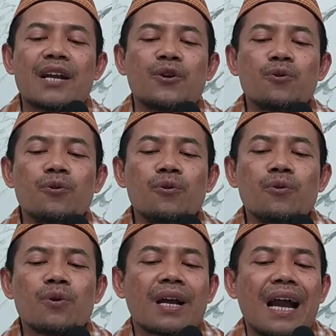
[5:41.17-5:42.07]

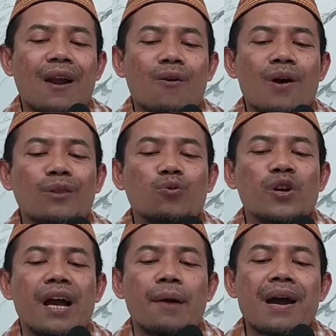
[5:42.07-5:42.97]
hadduhu
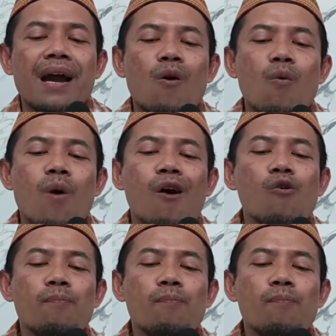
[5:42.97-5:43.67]
karohatun nikmah wa